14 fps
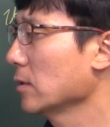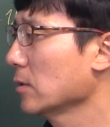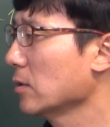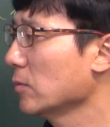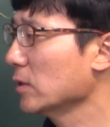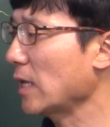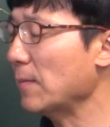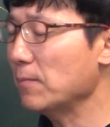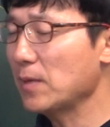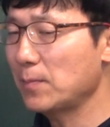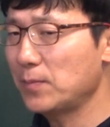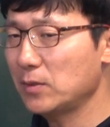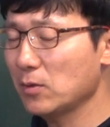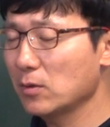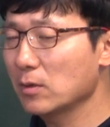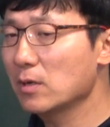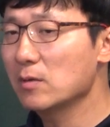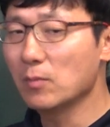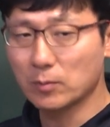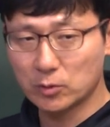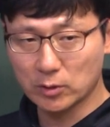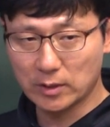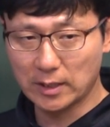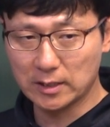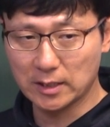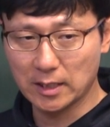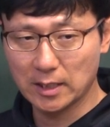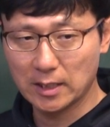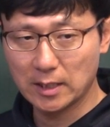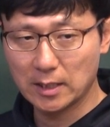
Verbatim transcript: 그러면 담배 피던 걸 멈췄다지.